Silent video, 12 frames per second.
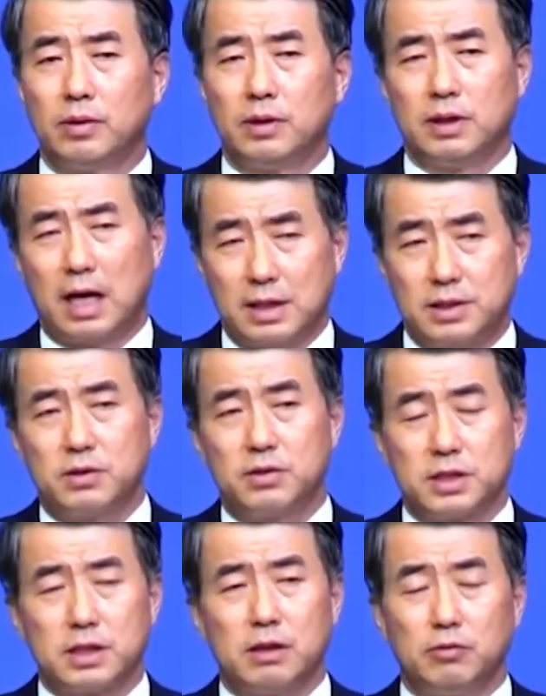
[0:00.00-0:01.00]
낮을
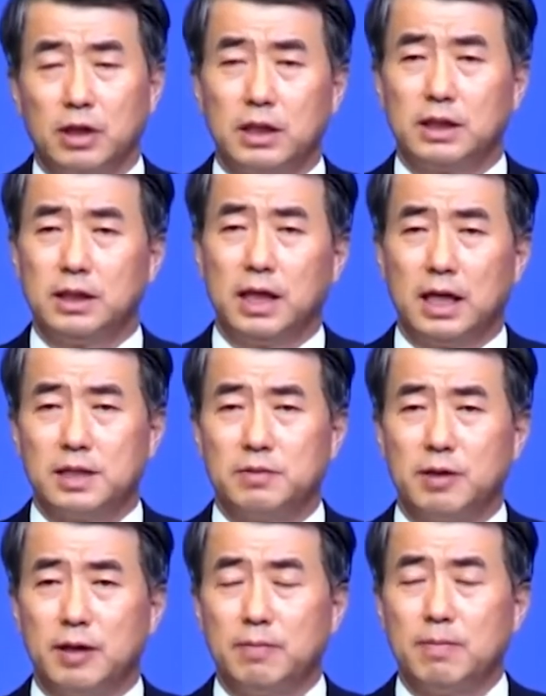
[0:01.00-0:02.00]
것이다 우리가
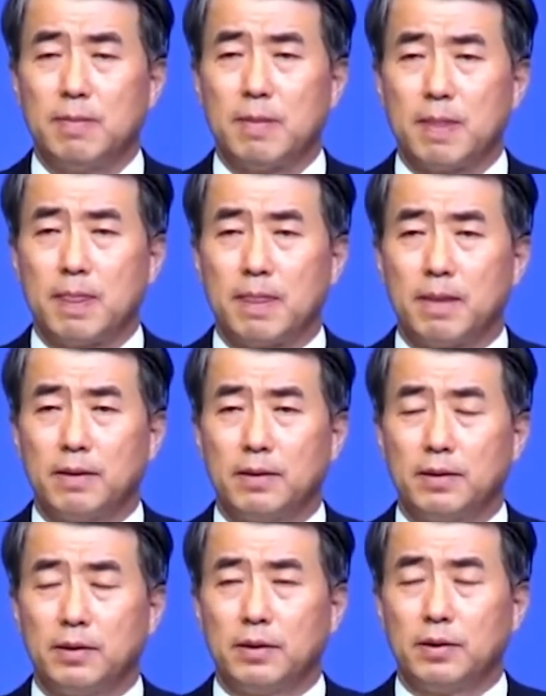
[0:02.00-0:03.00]
기대하지만
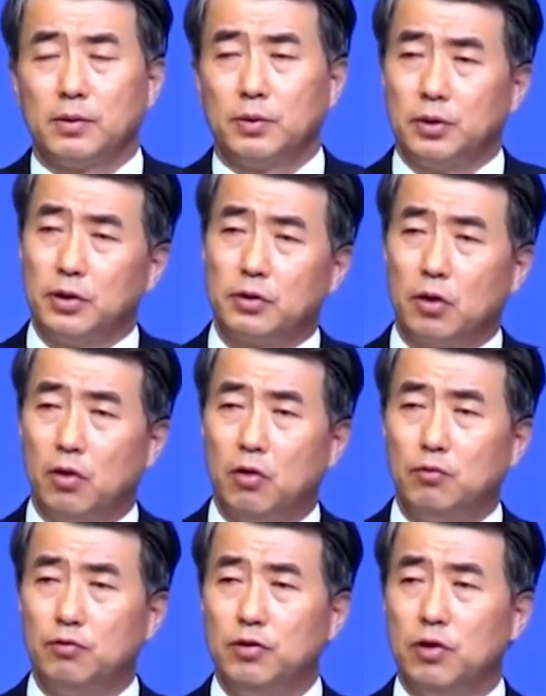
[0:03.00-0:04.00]
도리어 더
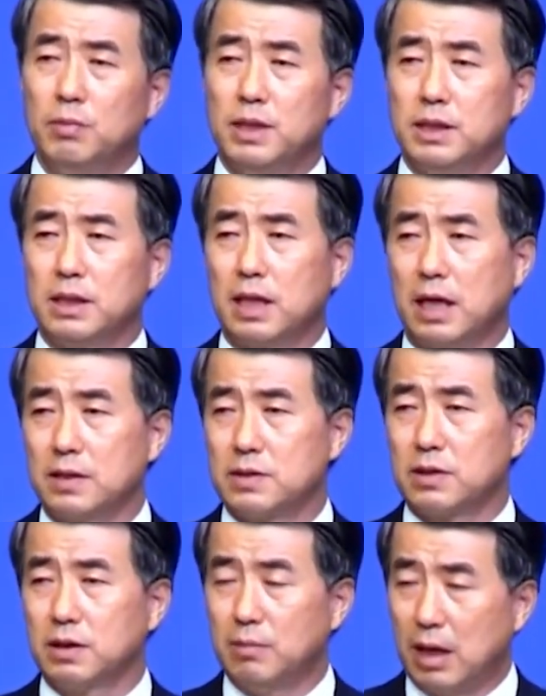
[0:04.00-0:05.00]
위험해질
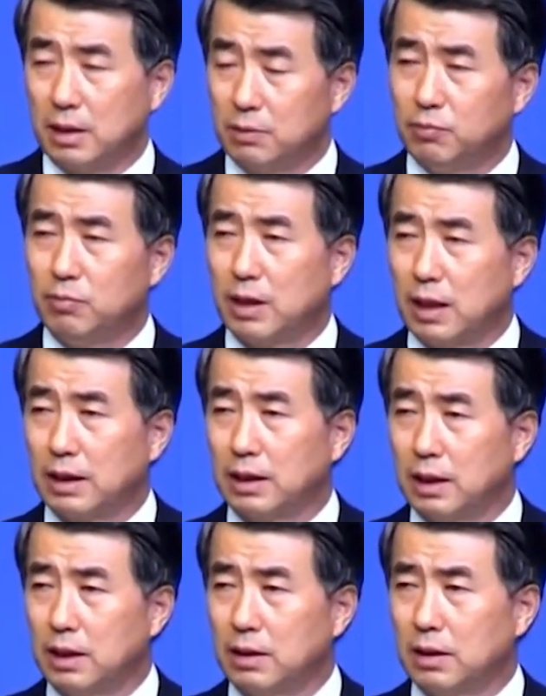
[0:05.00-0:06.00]
가능성이 많을 뿐만
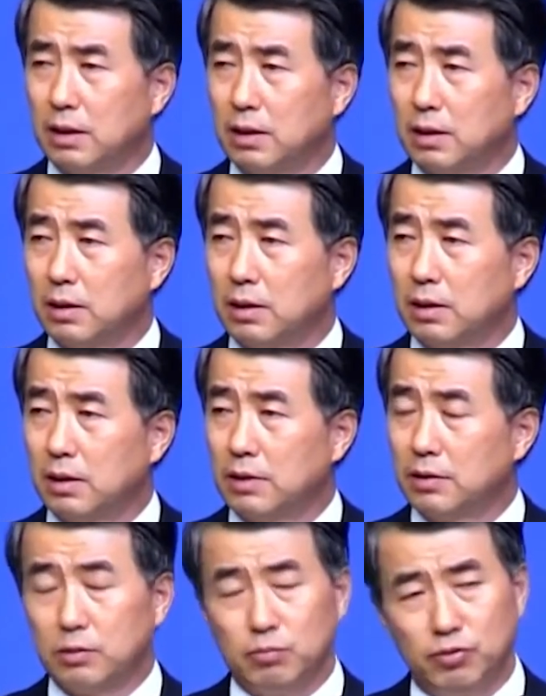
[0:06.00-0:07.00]
아니라
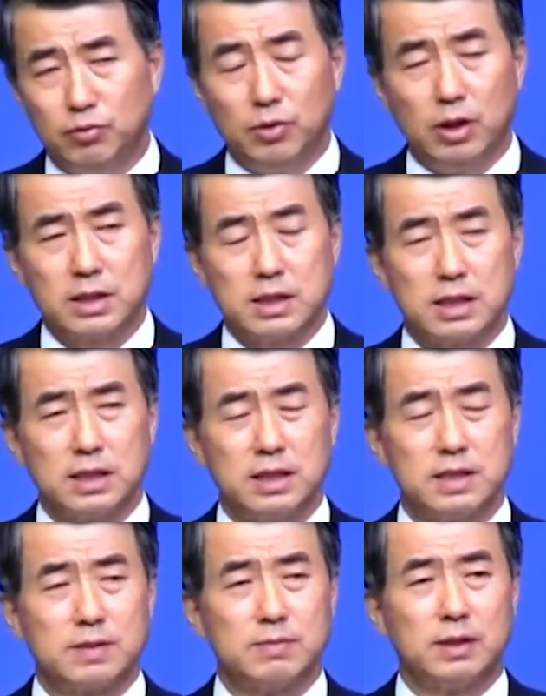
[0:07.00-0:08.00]
저는 분명한 사실이
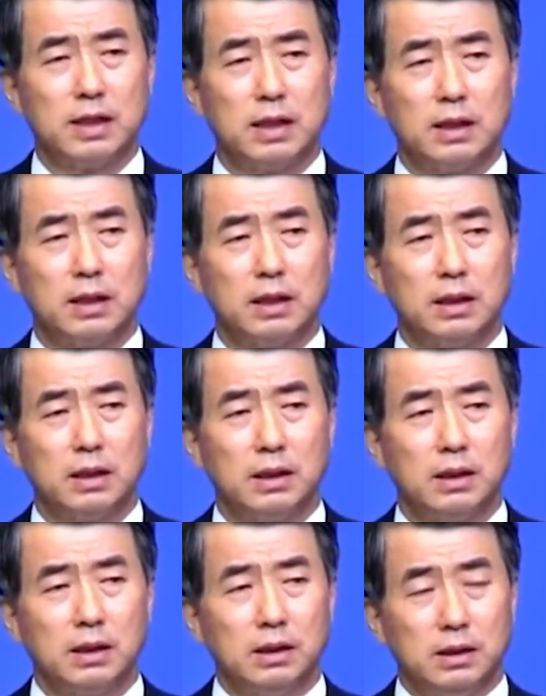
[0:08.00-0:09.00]
있습니다.
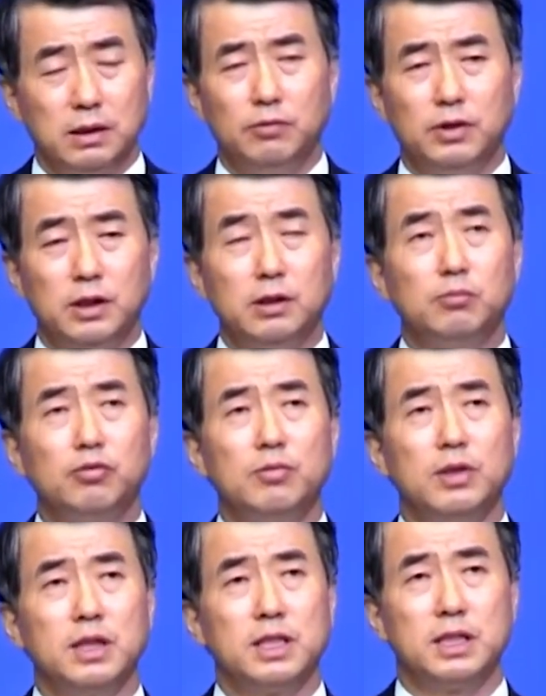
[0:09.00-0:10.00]
이 위기는
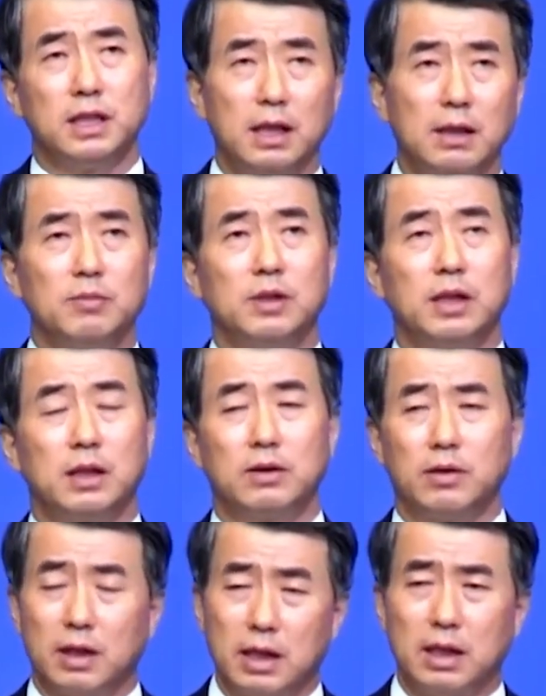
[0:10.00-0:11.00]
분명히 지나갑니다.
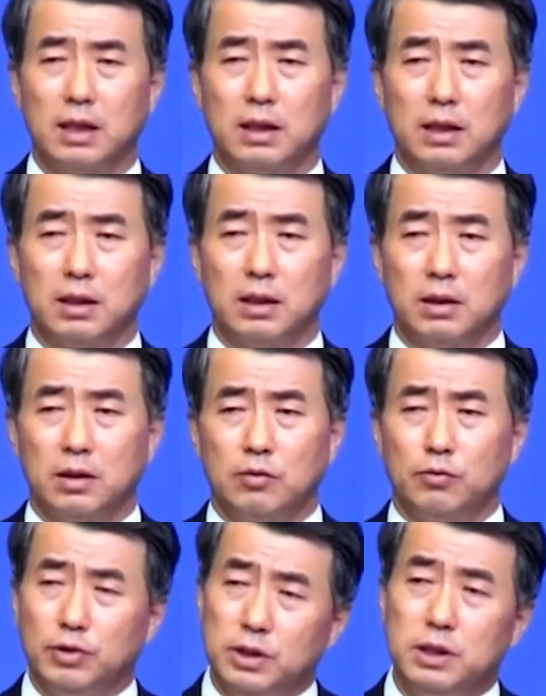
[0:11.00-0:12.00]
그러나
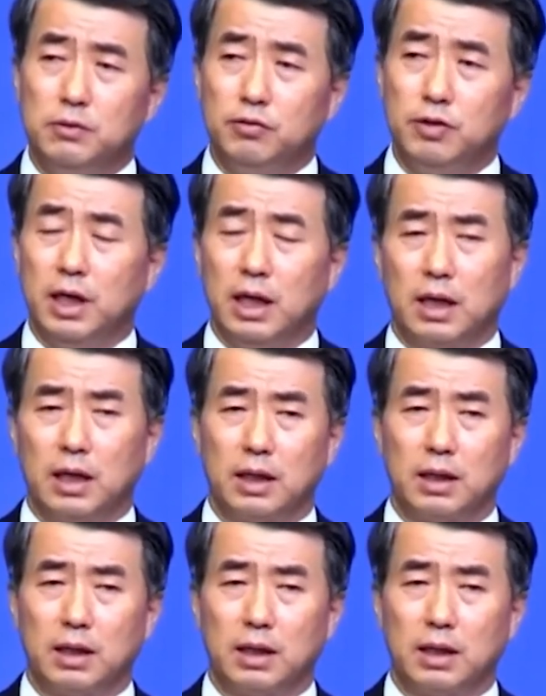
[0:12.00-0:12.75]
위기 후에